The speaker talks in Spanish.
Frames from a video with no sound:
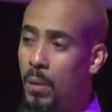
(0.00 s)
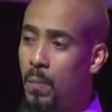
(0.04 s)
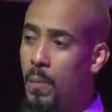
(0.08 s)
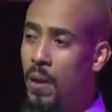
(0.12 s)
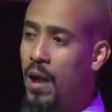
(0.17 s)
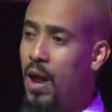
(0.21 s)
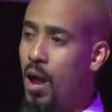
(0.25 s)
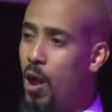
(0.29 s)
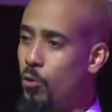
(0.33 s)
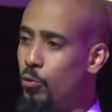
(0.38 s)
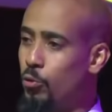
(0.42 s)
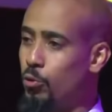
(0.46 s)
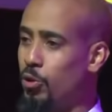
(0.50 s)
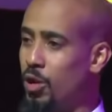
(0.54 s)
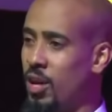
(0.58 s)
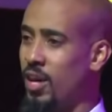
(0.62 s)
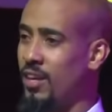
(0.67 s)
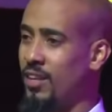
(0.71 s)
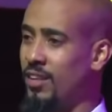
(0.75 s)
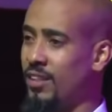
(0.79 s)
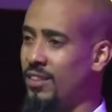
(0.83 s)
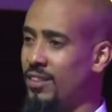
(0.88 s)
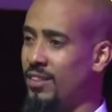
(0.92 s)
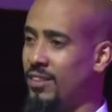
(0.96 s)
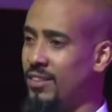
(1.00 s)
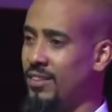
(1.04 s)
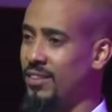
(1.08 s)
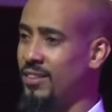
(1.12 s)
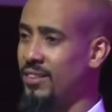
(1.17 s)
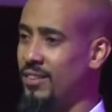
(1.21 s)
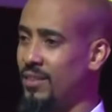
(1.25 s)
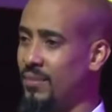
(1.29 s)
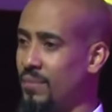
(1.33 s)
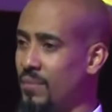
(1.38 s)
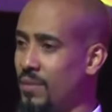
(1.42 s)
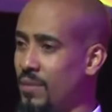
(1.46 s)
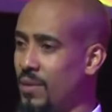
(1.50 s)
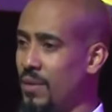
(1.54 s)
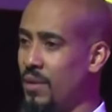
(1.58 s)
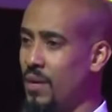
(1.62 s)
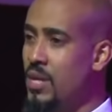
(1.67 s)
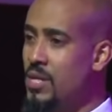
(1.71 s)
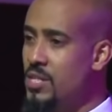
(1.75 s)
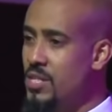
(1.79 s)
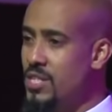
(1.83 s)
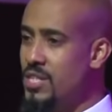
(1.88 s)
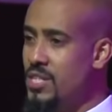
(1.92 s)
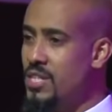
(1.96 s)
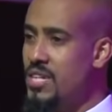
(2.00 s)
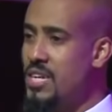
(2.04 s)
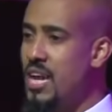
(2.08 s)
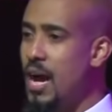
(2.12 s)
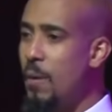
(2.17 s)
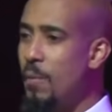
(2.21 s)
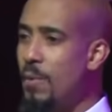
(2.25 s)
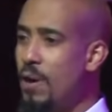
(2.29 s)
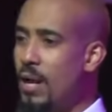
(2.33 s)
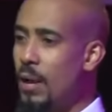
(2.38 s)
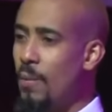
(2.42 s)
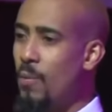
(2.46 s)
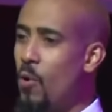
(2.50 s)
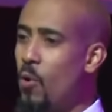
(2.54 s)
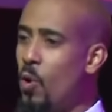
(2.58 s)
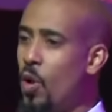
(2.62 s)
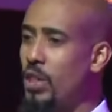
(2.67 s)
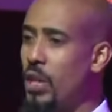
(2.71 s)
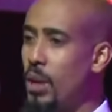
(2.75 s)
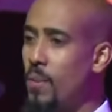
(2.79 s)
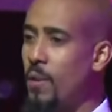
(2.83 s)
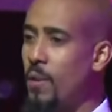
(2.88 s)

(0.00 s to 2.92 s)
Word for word: van a juzgar. Si abre la boca te